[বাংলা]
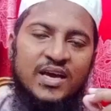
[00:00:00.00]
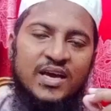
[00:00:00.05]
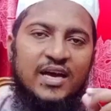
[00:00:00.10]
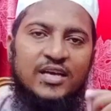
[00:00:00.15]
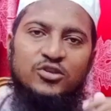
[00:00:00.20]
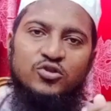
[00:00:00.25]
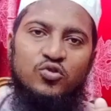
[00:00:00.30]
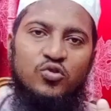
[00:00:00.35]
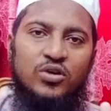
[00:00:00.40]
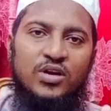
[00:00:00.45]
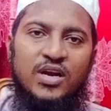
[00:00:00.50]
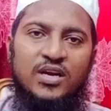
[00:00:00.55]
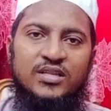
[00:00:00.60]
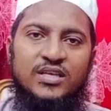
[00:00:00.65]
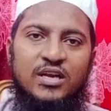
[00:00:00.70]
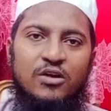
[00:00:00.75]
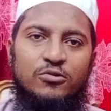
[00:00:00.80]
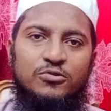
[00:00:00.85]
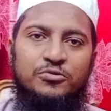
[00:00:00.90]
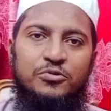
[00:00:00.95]
কাজ করার
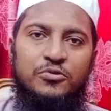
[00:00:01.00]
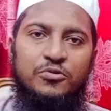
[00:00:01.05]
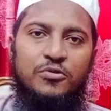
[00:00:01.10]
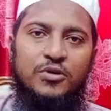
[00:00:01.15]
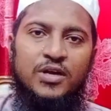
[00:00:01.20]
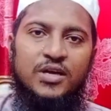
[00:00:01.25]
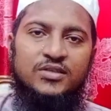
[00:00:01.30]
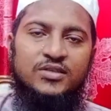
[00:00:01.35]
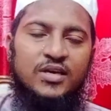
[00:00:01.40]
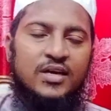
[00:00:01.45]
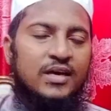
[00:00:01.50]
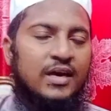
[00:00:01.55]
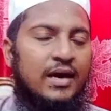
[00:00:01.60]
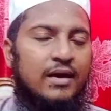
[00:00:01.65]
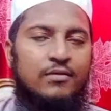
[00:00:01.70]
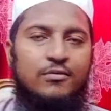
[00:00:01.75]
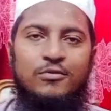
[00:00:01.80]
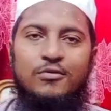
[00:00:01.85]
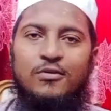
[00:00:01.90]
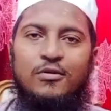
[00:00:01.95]
দ্বারা অর্জন করা যায়
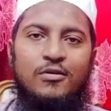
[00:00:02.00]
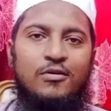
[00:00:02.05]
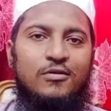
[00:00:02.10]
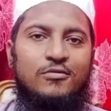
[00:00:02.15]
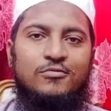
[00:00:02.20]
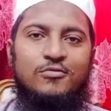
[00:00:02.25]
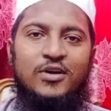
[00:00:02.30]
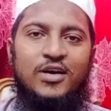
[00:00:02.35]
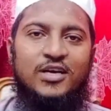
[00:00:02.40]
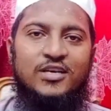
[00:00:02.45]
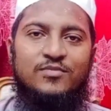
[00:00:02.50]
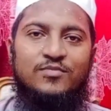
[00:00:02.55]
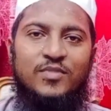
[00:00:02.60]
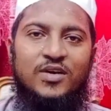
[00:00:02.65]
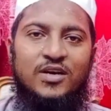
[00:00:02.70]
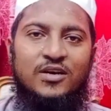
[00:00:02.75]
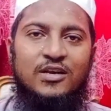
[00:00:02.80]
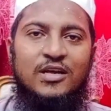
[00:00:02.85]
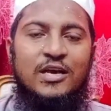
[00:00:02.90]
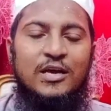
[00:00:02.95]
আল্লাহ
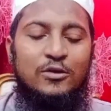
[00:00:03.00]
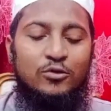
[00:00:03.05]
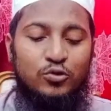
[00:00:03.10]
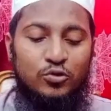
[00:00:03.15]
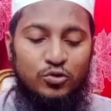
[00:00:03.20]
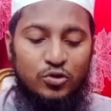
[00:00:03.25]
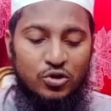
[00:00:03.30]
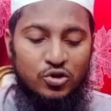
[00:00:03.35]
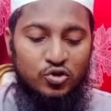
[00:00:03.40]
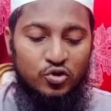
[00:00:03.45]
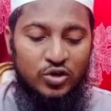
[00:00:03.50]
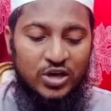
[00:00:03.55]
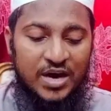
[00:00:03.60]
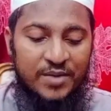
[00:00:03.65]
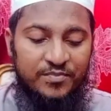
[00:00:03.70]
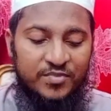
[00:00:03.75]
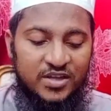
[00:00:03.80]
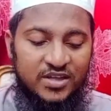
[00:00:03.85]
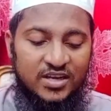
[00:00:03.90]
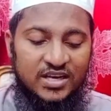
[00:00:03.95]
আকবর তো দর্শক
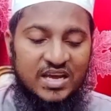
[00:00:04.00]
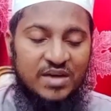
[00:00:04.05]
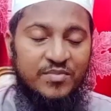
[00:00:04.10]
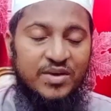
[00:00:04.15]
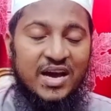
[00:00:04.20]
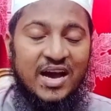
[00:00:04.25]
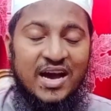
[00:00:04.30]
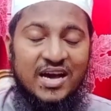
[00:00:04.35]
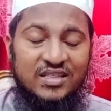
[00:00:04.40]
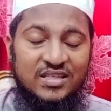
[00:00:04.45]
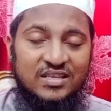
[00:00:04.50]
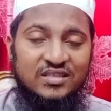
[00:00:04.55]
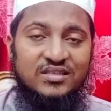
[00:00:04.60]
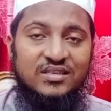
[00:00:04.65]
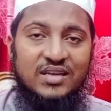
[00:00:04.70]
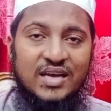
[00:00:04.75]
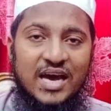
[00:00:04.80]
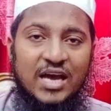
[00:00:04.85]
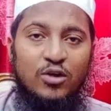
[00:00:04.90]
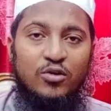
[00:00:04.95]
আপনাদেরকে আমি
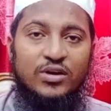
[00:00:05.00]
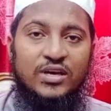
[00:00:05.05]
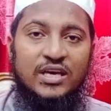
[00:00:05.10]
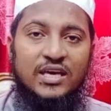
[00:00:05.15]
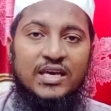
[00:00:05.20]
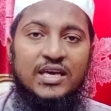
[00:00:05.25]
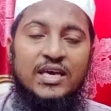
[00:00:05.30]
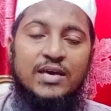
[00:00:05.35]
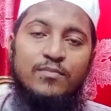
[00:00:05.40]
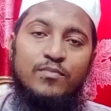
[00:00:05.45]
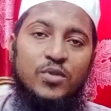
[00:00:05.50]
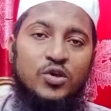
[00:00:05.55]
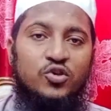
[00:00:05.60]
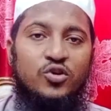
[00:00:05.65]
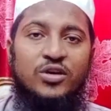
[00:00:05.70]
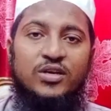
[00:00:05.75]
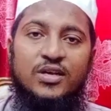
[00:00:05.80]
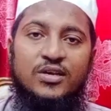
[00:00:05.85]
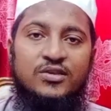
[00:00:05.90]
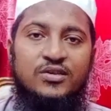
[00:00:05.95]
হাদিসের আলোকে
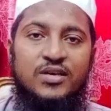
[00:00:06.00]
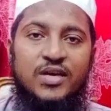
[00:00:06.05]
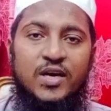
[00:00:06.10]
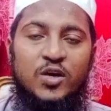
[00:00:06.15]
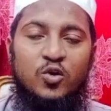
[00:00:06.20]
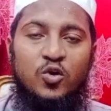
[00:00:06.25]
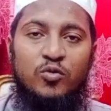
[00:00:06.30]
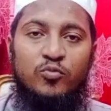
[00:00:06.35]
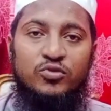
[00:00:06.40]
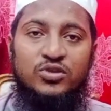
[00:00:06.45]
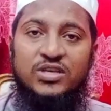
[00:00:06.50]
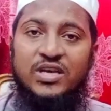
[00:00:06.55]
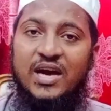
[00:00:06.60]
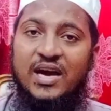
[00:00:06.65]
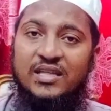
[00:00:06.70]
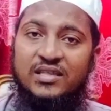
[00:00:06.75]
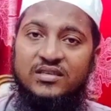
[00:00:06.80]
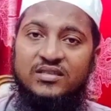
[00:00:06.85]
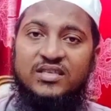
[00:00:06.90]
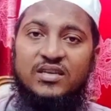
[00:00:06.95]
বিষয়টা শেয়ার করব যে
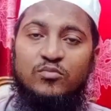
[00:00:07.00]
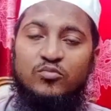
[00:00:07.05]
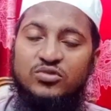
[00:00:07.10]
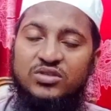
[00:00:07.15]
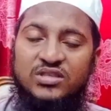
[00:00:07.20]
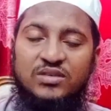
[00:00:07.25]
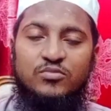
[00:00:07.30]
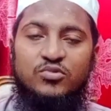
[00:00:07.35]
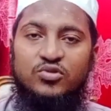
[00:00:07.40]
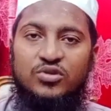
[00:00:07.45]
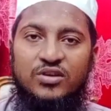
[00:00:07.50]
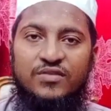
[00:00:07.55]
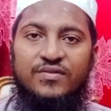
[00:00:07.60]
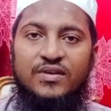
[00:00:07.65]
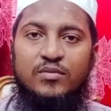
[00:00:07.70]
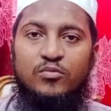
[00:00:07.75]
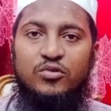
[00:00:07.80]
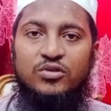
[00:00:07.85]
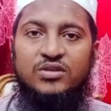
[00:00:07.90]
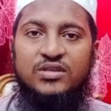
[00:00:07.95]
হাদিসটা মুসলিম
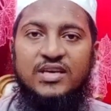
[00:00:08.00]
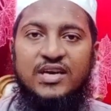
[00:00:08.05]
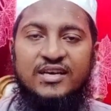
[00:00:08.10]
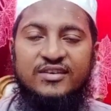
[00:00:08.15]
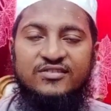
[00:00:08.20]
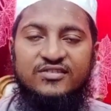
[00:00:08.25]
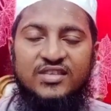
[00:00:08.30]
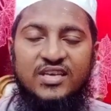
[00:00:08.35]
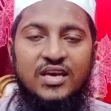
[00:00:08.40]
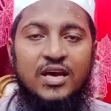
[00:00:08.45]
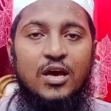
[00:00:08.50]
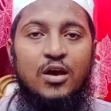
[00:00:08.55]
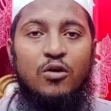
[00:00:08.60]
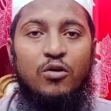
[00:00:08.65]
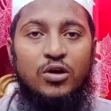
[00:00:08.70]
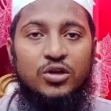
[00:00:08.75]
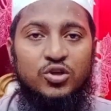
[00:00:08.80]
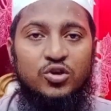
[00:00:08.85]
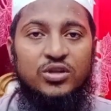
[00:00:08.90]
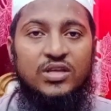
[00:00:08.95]
শরীফের মধ্যে আসছে
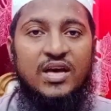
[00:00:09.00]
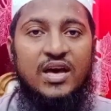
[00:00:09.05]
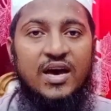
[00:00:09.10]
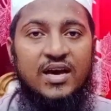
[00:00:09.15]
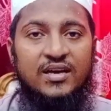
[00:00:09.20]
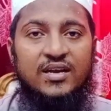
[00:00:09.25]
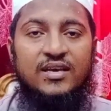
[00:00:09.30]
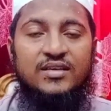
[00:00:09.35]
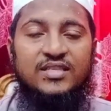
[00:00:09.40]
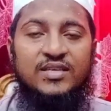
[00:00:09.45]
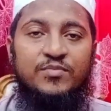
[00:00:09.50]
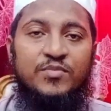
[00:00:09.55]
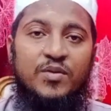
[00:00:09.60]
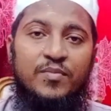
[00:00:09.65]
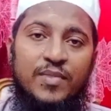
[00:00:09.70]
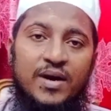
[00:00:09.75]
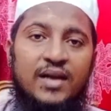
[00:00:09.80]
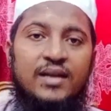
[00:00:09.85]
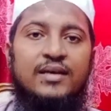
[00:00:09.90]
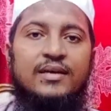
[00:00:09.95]
হজরত আনাস
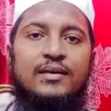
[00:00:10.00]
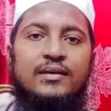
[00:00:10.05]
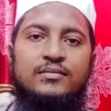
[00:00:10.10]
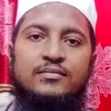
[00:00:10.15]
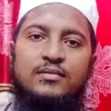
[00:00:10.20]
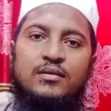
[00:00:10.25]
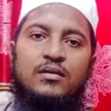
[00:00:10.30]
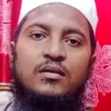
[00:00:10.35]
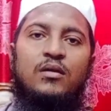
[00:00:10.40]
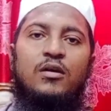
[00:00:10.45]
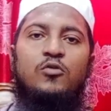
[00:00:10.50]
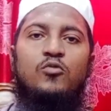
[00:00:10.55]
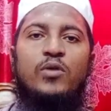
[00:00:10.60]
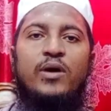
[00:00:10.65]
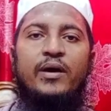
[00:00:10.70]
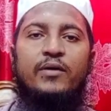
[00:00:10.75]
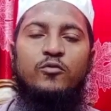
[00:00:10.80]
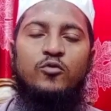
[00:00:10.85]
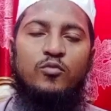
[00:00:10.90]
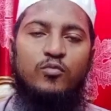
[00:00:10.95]
ইবনে মালিক রাজি আল্লাহ
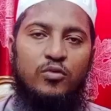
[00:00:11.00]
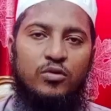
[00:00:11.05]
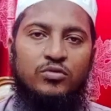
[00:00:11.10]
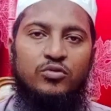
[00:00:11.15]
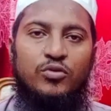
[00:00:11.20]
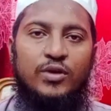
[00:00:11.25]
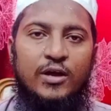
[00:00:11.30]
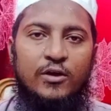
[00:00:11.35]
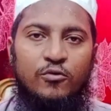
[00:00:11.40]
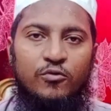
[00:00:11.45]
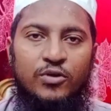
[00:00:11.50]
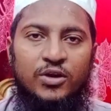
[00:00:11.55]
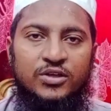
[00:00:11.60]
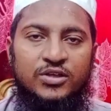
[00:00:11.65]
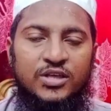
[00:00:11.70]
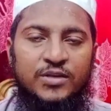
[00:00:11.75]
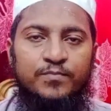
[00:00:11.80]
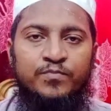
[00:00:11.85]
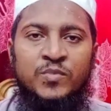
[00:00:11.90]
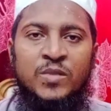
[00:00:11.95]
আনহু বর্ণনা
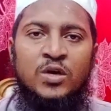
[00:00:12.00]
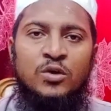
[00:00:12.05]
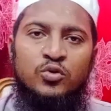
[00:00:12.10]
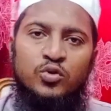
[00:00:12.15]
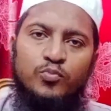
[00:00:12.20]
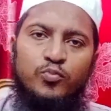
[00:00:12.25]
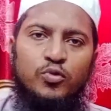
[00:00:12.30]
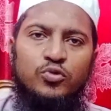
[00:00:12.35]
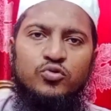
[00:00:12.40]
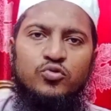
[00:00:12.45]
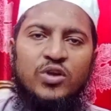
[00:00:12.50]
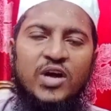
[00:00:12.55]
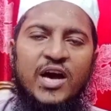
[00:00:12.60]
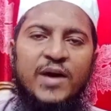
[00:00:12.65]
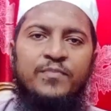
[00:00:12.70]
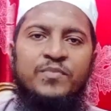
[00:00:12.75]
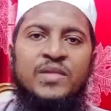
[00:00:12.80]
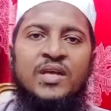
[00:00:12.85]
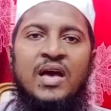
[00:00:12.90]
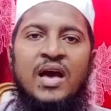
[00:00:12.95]
করেছেন বন্ধুরা